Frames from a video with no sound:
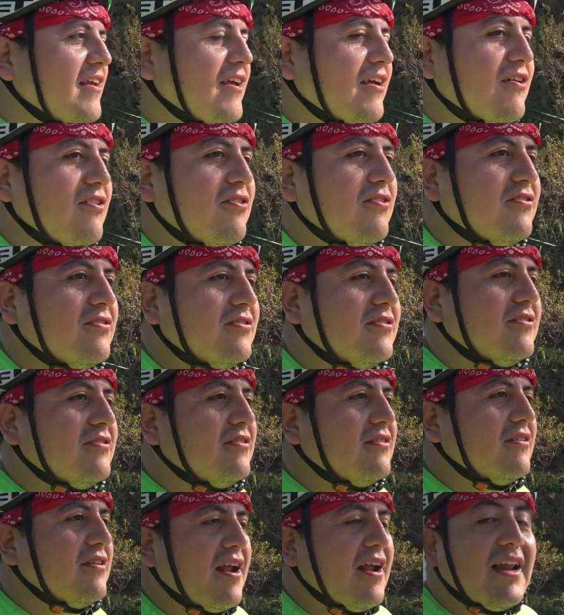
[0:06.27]
y
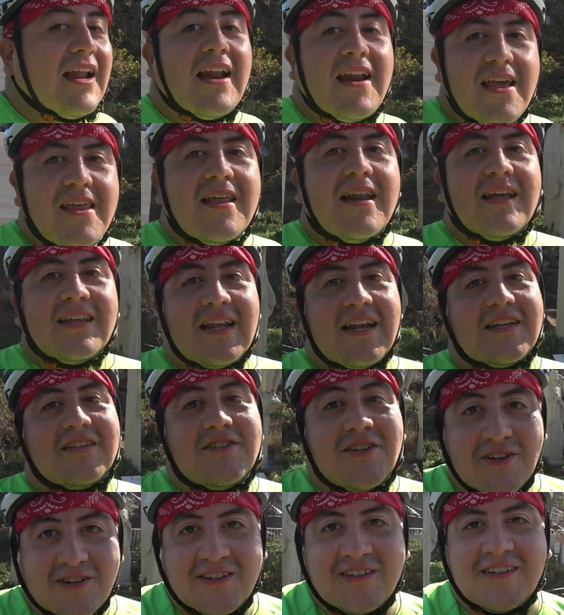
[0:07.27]
con la ley de la
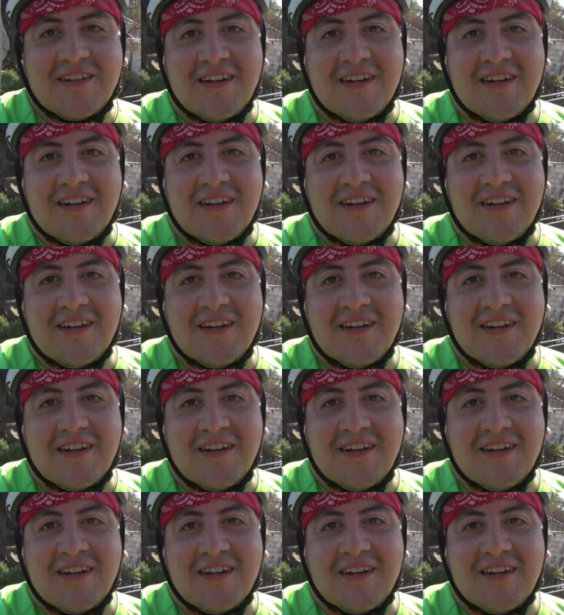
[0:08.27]
atracción.